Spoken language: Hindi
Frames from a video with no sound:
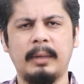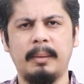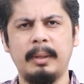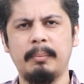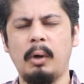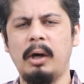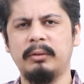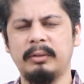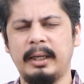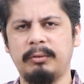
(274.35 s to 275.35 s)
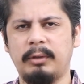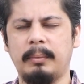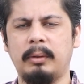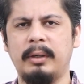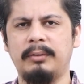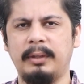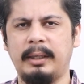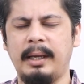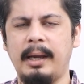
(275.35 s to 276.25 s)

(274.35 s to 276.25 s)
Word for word: हमने बहुत सारे स्टेबल कॉइन्स देखे